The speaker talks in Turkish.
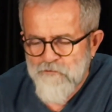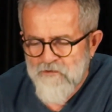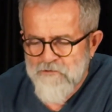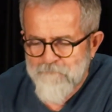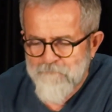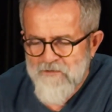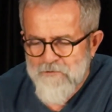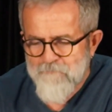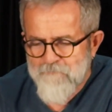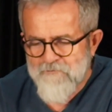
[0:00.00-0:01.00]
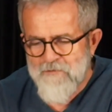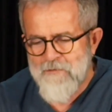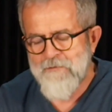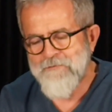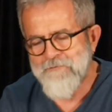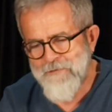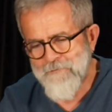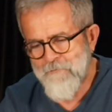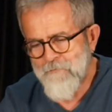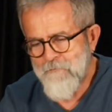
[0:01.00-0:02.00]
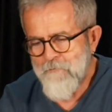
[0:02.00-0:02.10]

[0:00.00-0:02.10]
çalışma ekibinde değil.